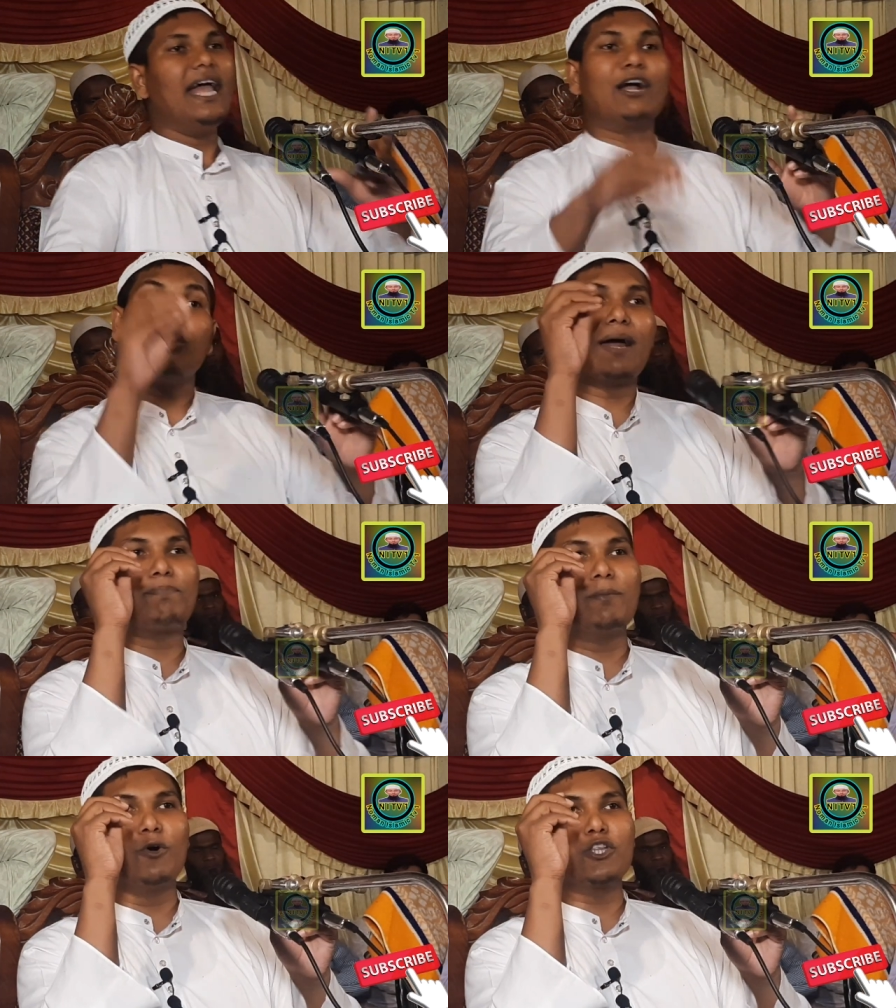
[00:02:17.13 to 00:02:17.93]
এখন
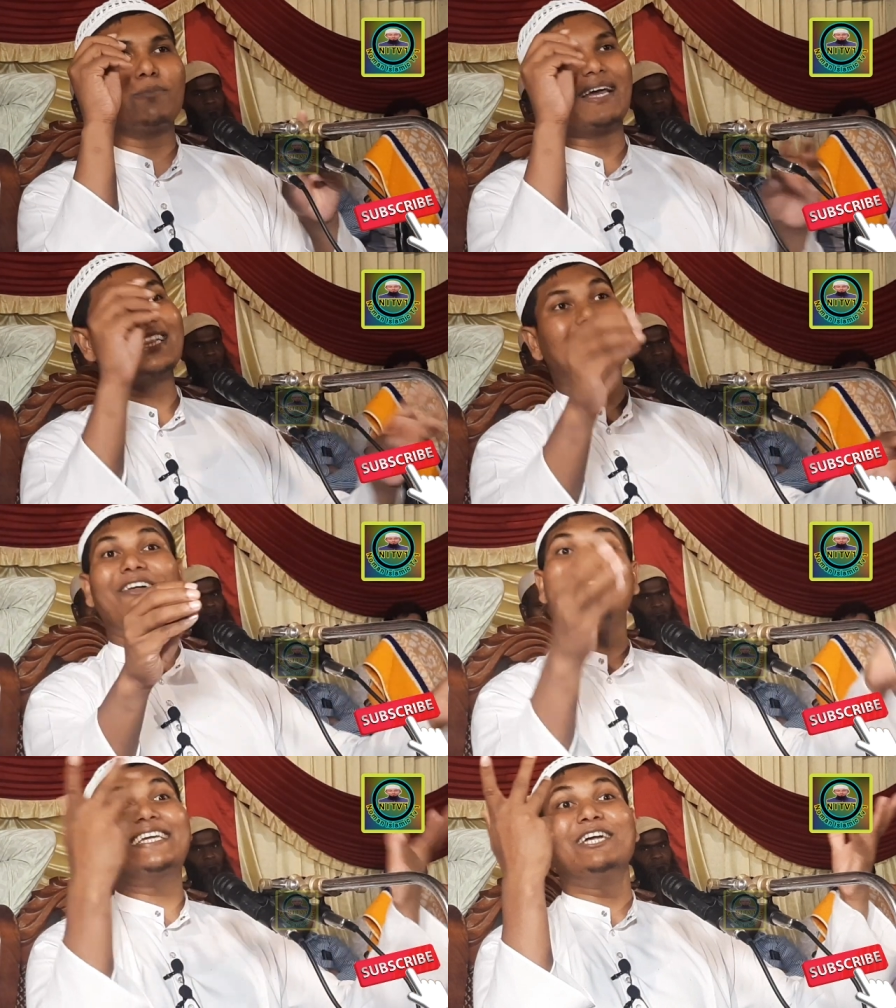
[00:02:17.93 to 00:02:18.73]
আপনি বলতে পারেন
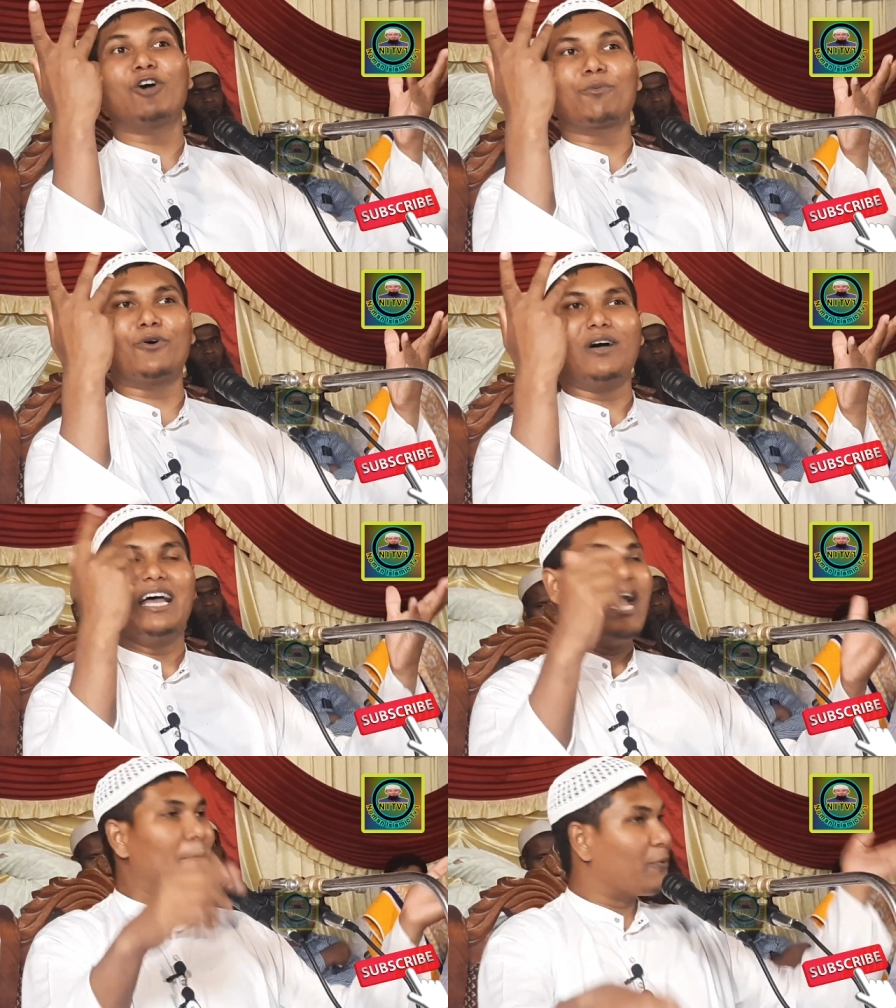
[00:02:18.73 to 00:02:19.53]
তাহলে কি করব
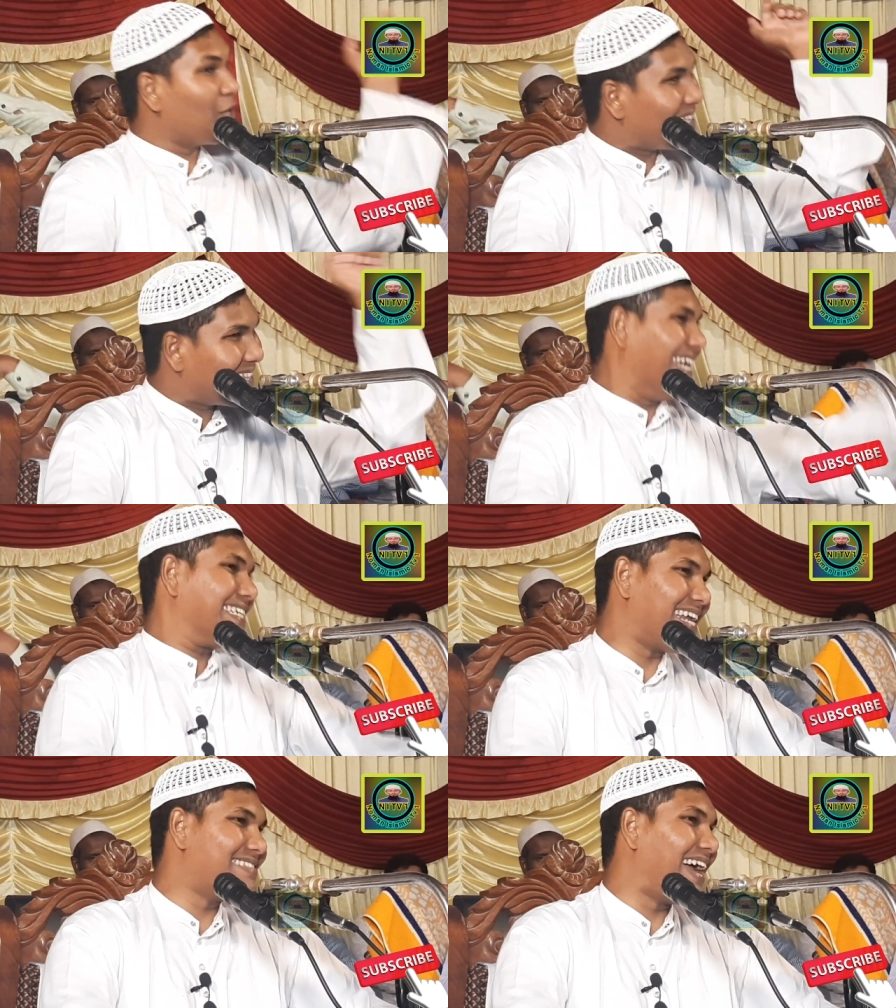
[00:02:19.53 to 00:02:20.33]

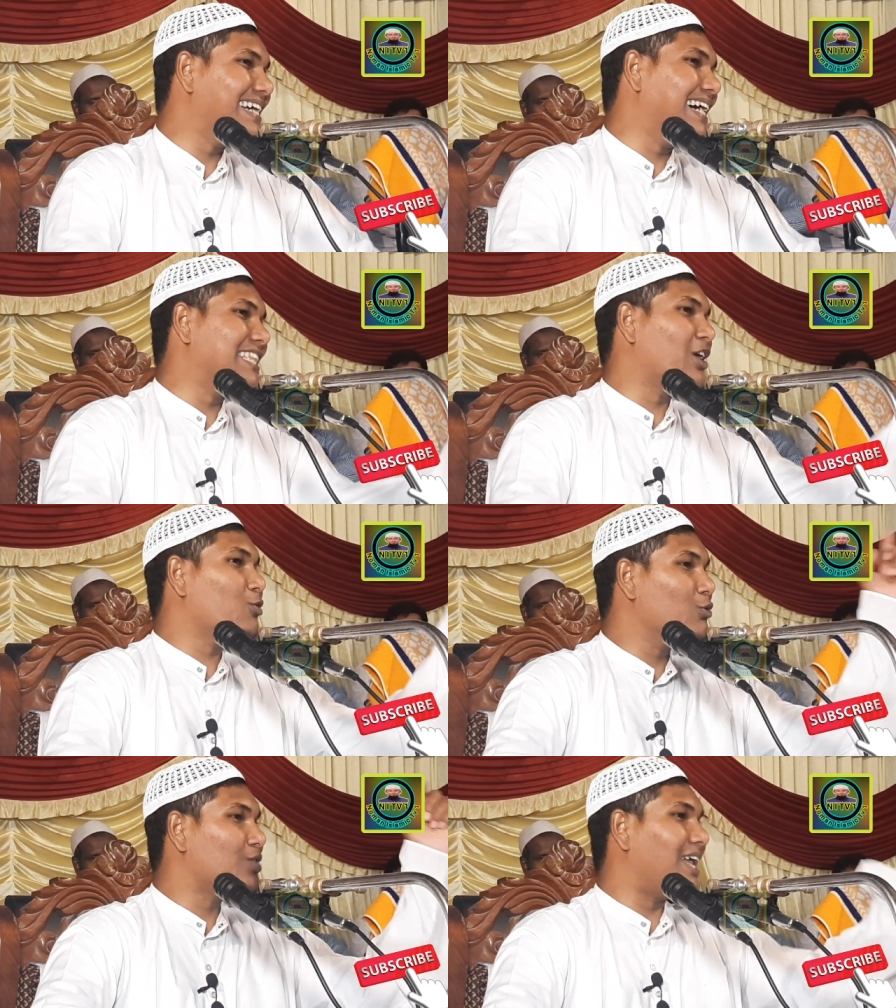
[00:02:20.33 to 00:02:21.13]
প্রত্যেকটা জায়গাতে
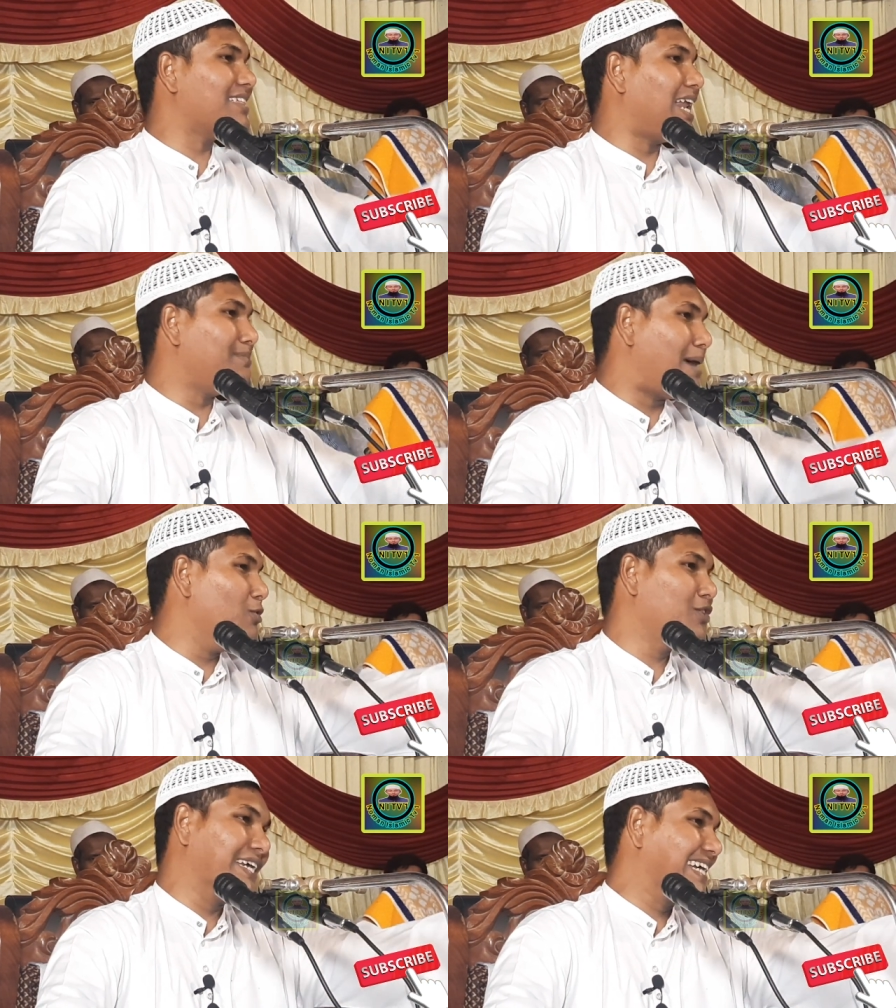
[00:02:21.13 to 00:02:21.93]
রাসুল সাল্লাহ সাল্লাম
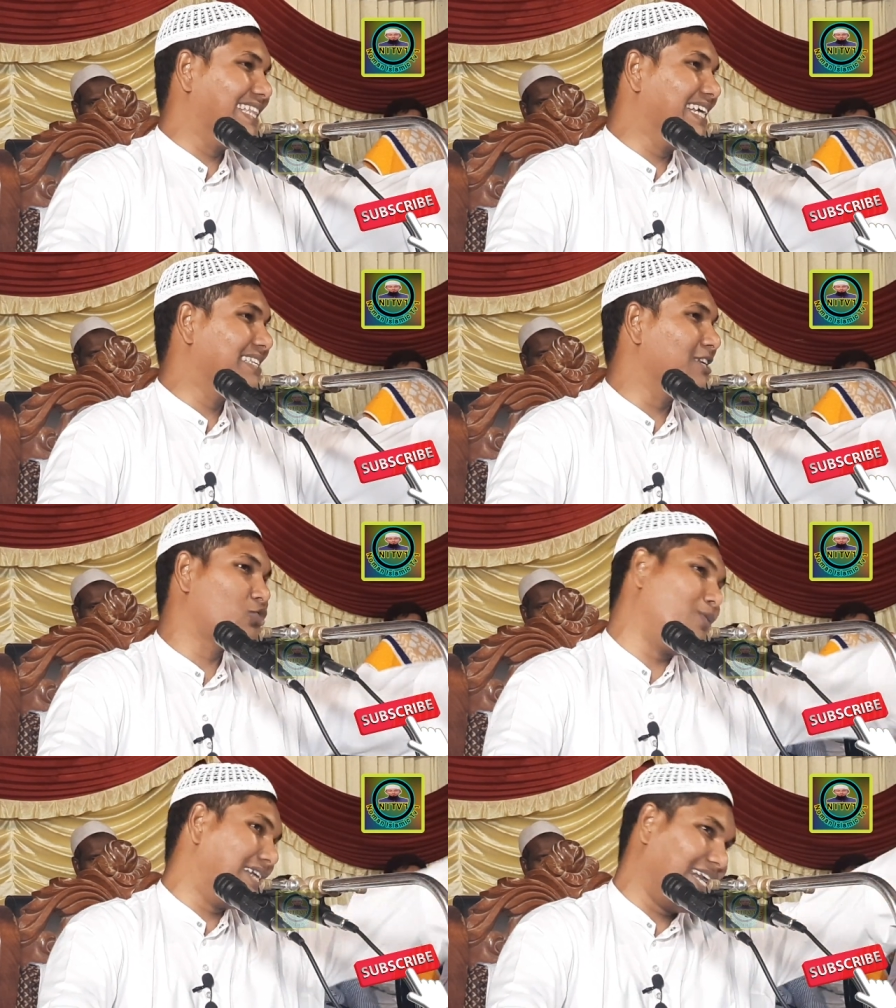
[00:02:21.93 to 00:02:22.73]
আমল শিখিয়ে দিয়েছেন
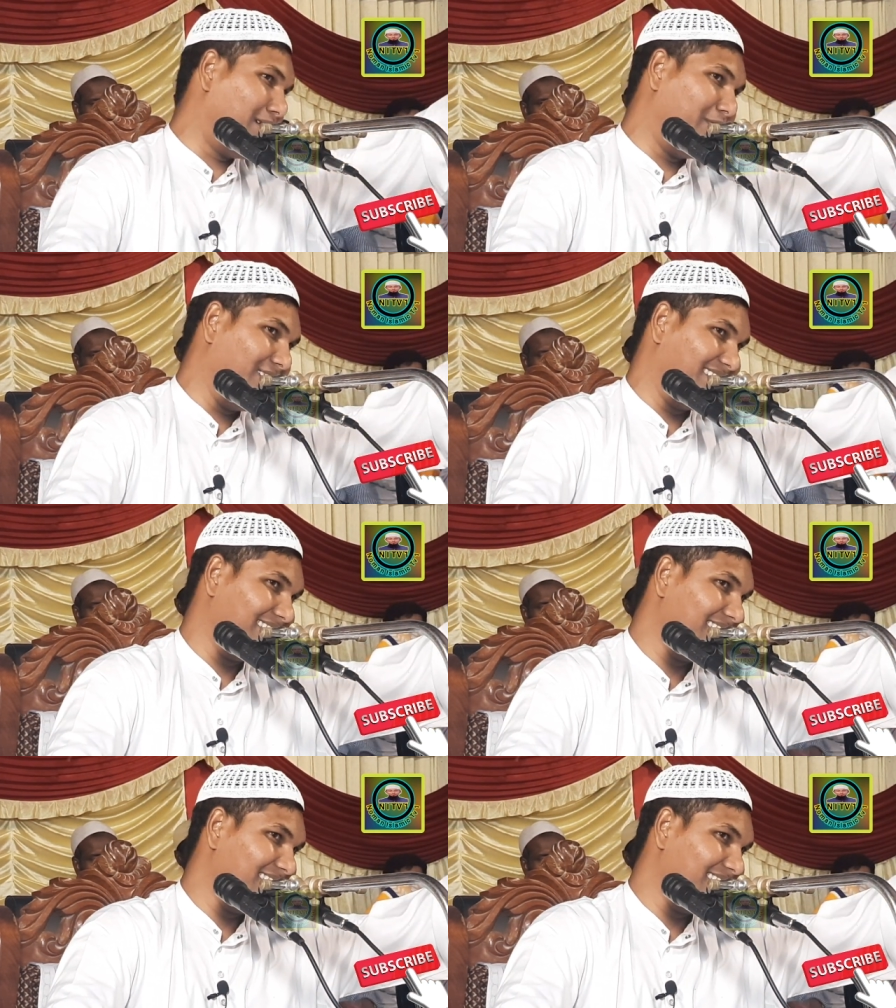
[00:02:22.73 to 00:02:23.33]
সোহান আল্লাহ বলেন